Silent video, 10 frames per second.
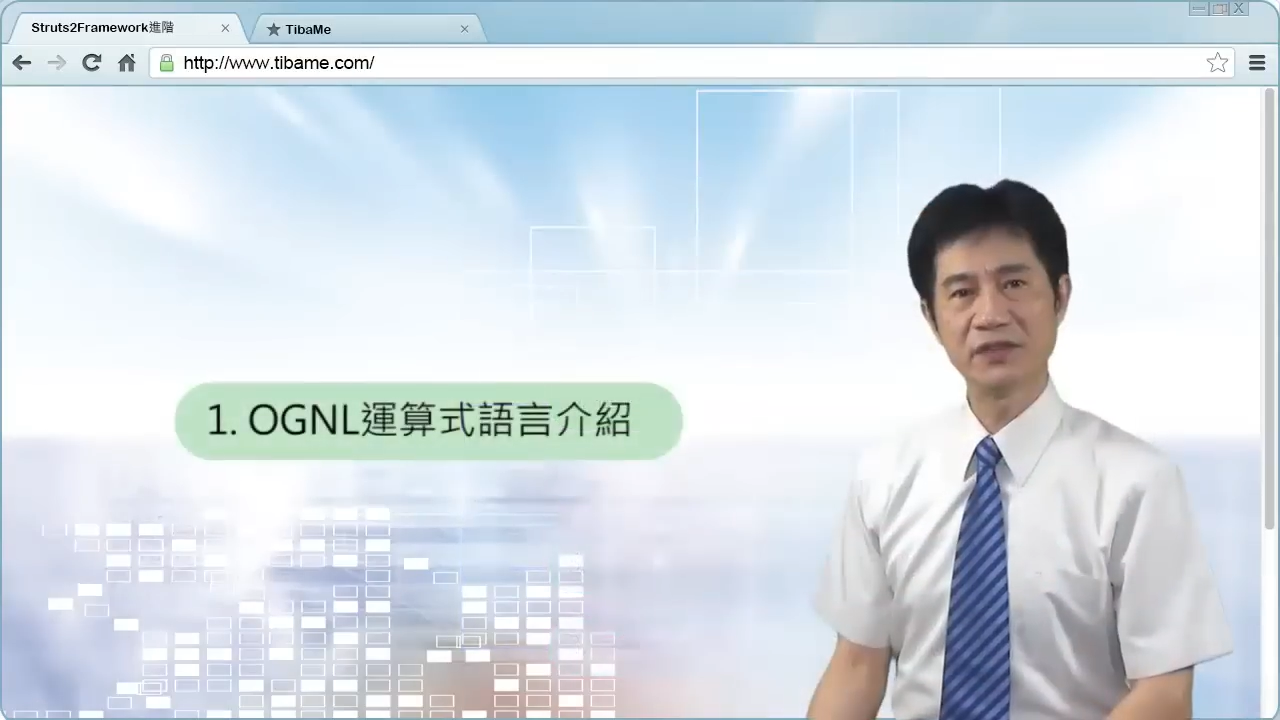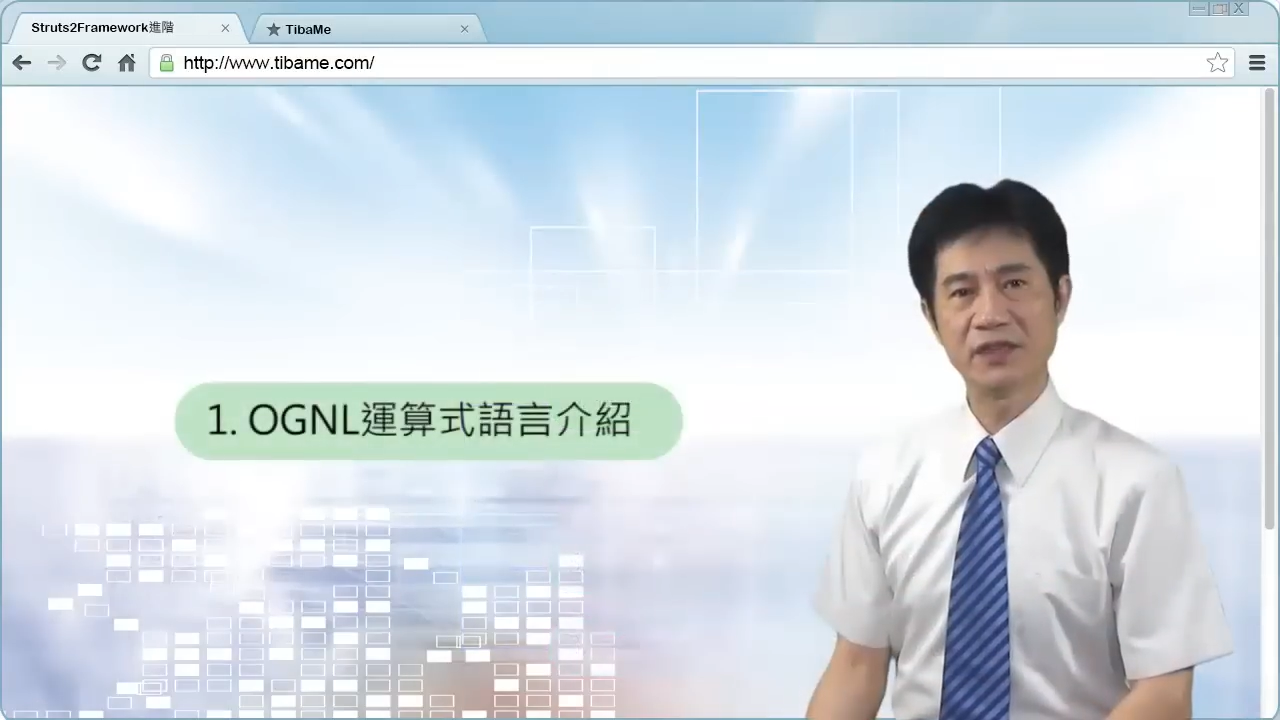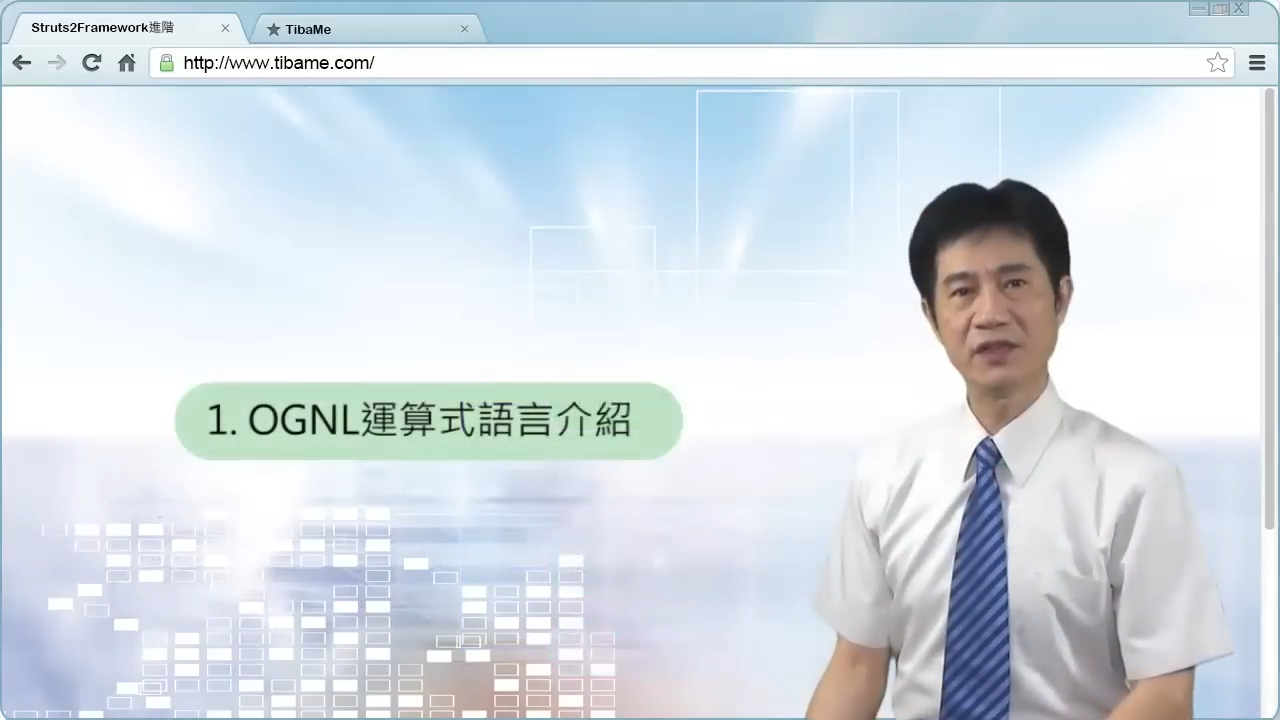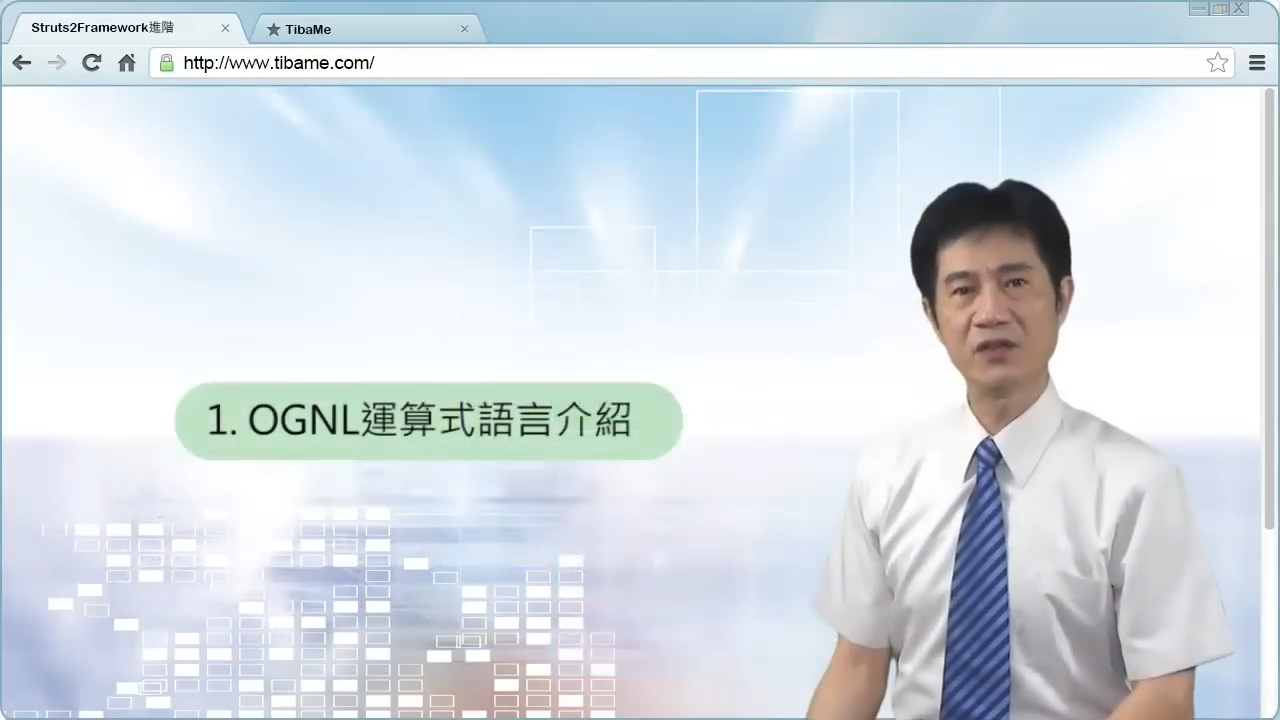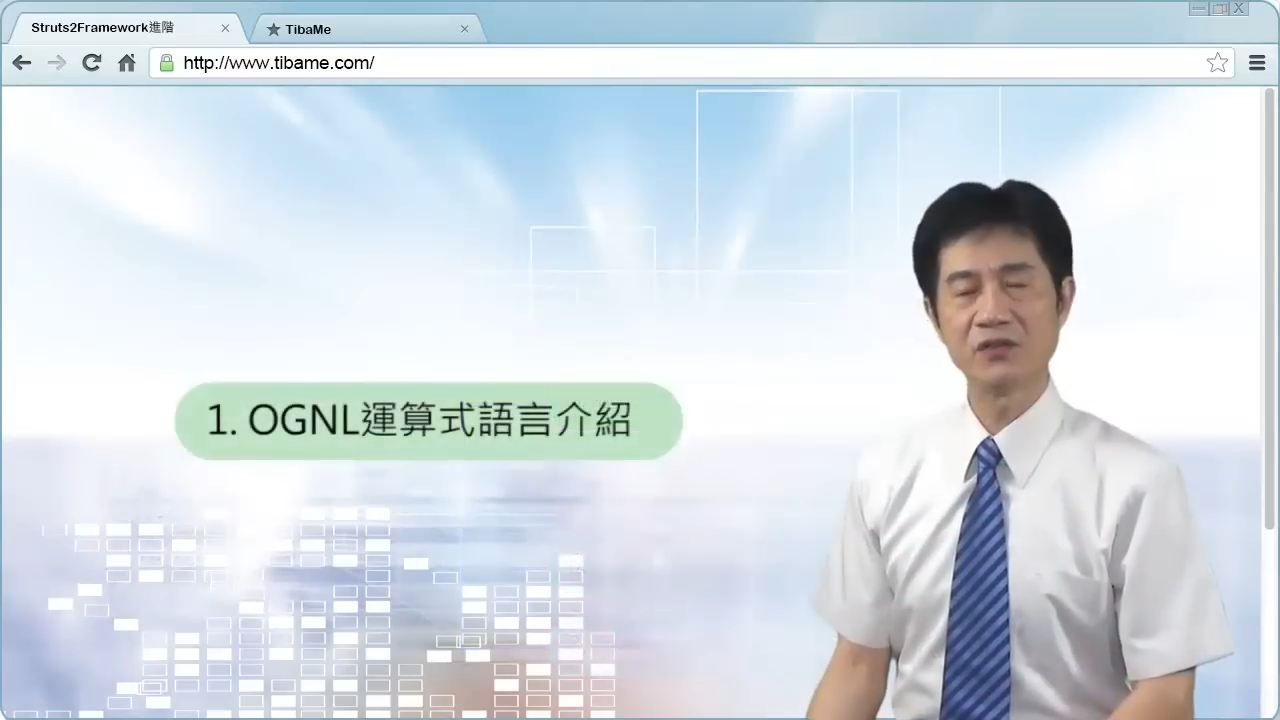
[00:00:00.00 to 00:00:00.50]
资
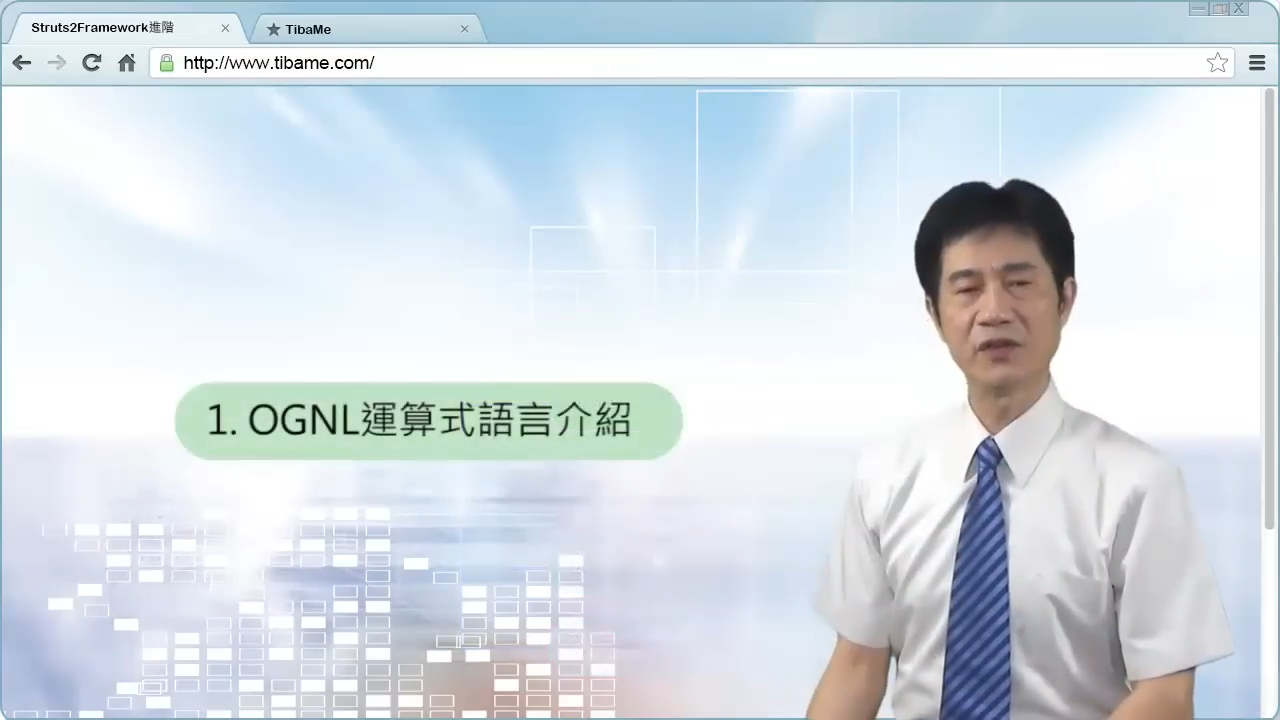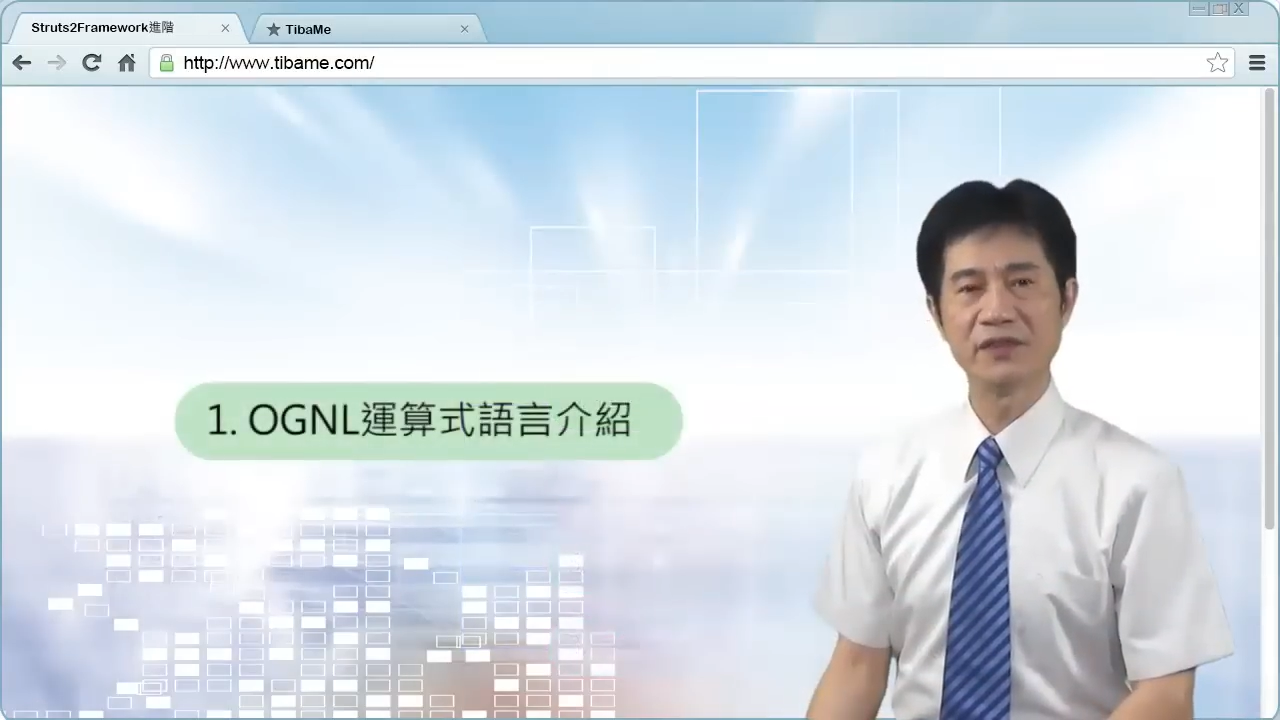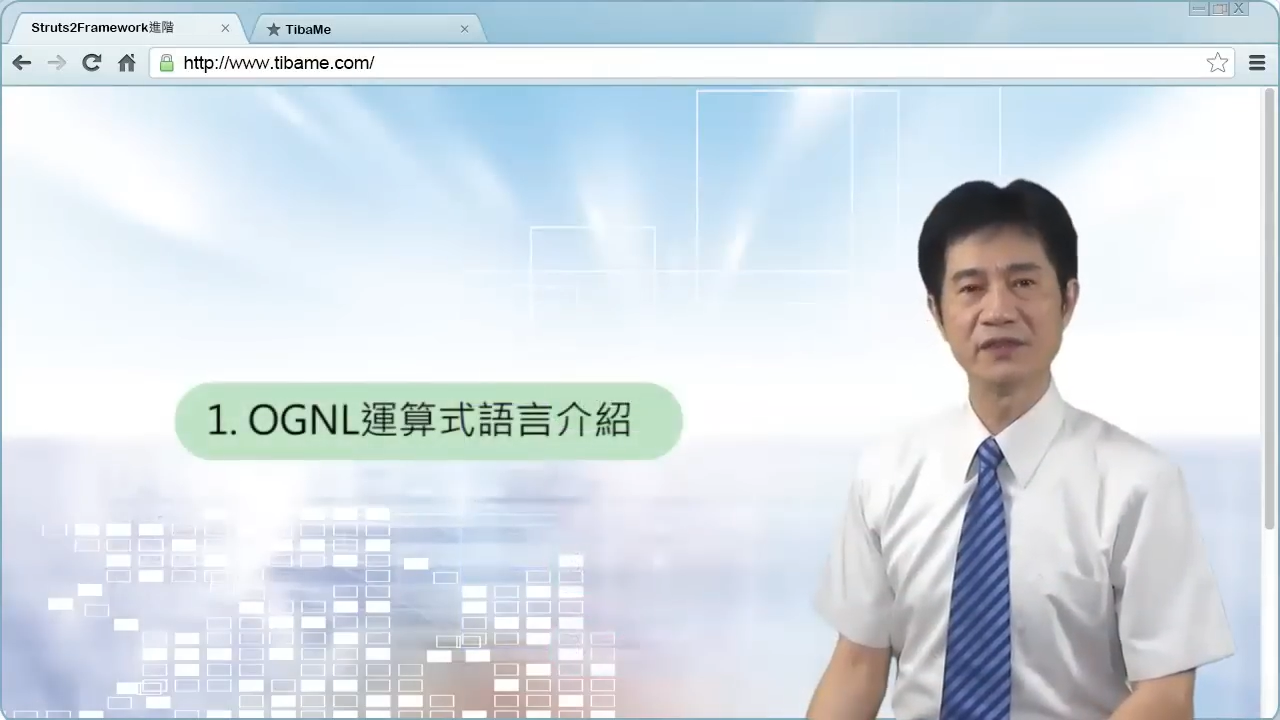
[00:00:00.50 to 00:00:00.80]
料到后端